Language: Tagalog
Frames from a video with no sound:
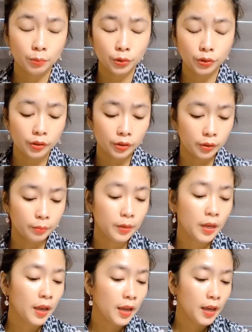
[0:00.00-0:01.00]
Derm
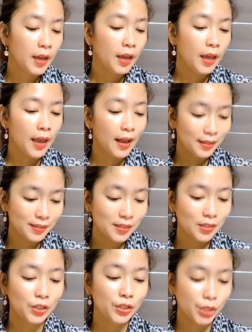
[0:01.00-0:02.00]
Elixir
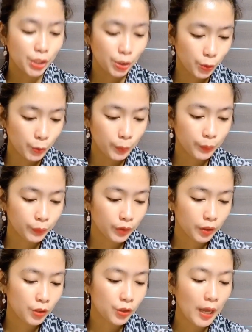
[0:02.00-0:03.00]
Serum.
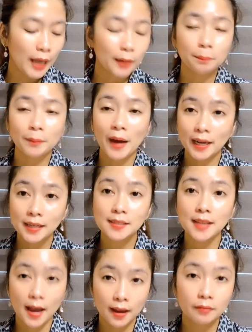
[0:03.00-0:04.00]
At para
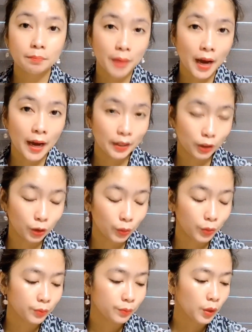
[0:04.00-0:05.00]
saan ba ito?
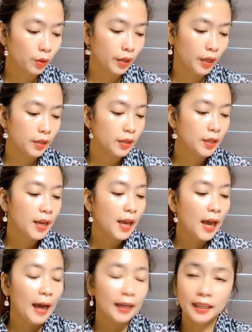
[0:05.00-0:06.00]
Okay.
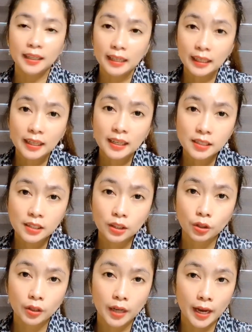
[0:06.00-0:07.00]
Ang ingredients nito,
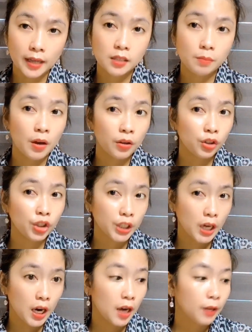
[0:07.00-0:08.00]
guys, meron
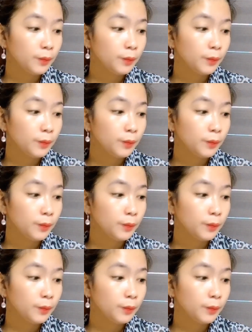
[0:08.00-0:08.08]
siyang